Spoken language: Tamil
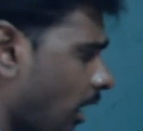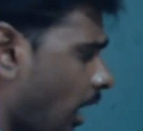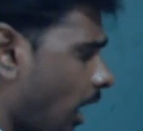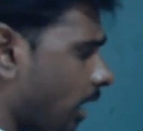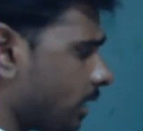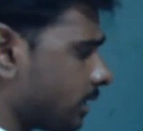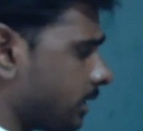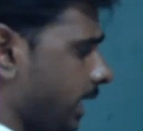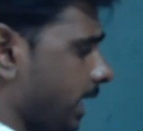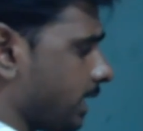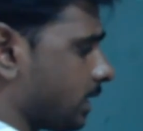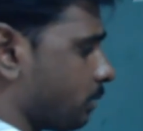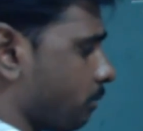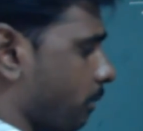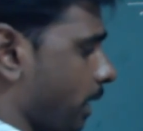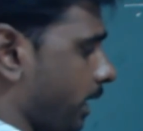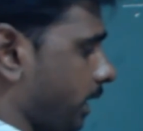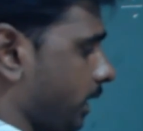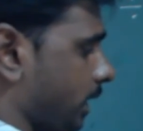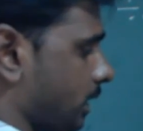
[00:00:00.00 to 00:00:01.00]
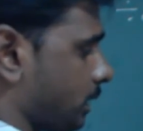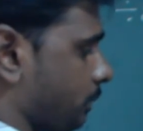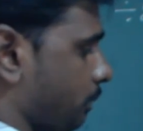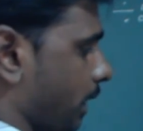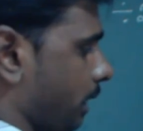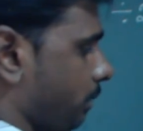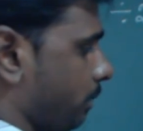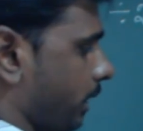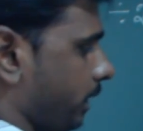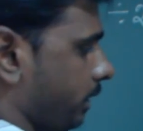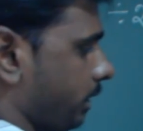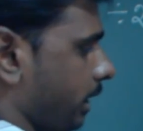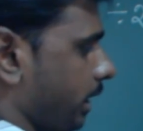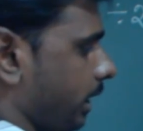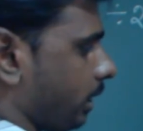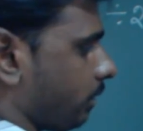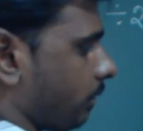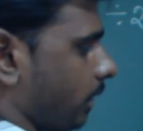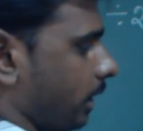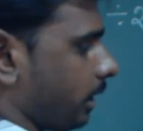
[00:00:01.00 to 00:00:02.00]
cos x minus pi by
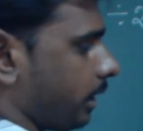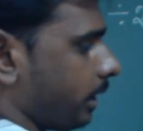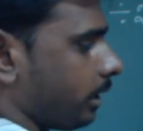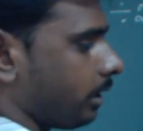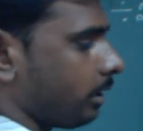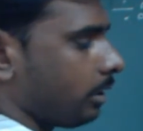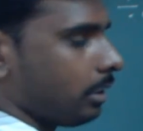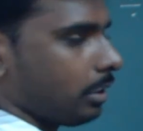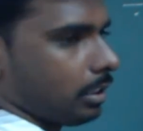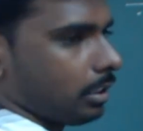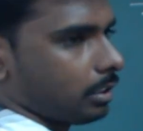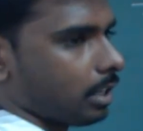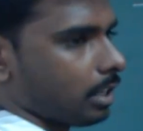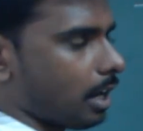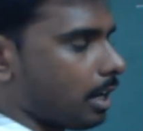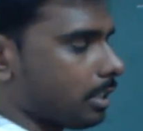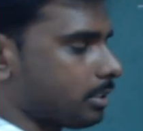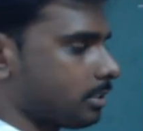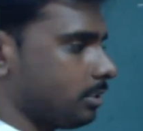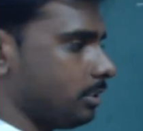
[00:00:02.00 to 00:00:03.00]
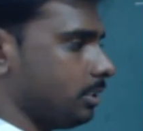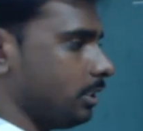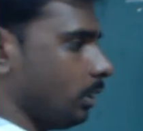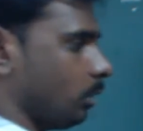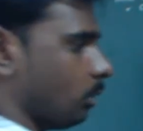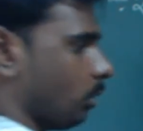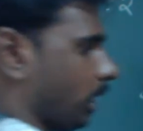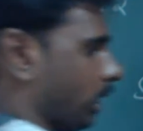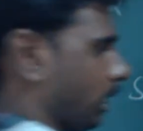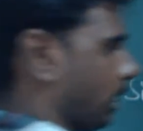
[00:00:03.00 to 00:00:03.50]
3 equal to cos 0